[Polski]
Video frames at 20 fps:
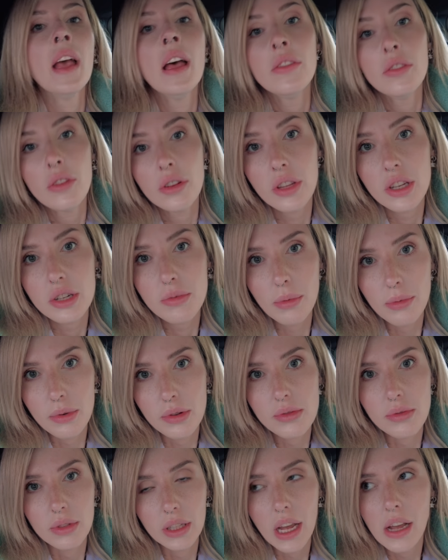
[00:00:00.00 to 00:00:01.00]
No i też po
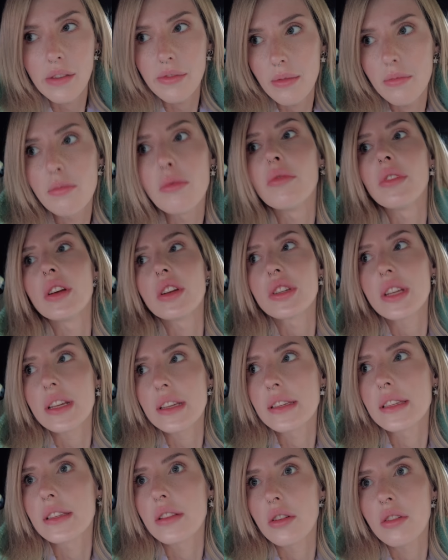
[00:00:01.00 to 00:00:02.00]
prostu, tak jak Wam mówię,
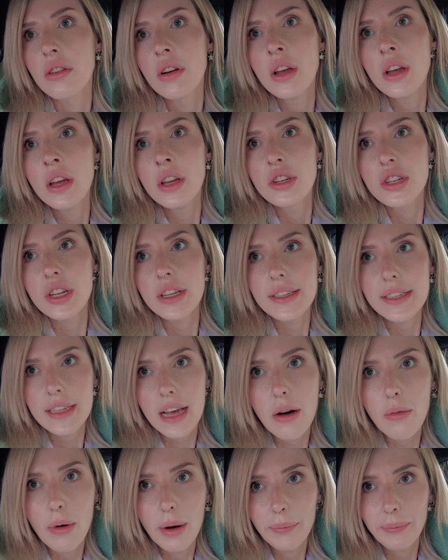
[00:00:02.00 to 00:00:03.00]
często
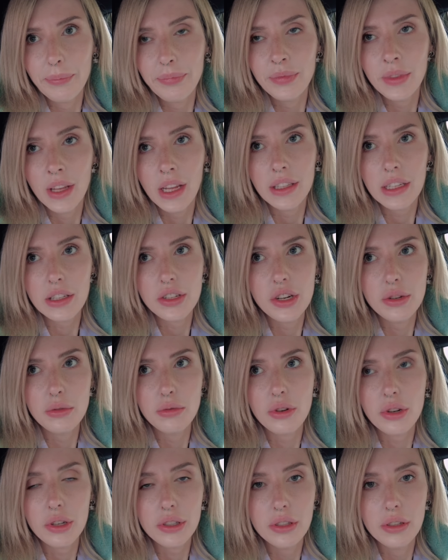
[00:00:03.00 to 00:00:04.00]
czesałam Także
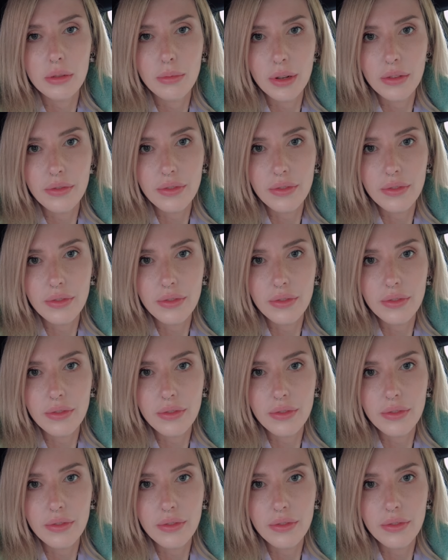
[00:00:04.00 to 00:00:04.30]
jutro idę do mojej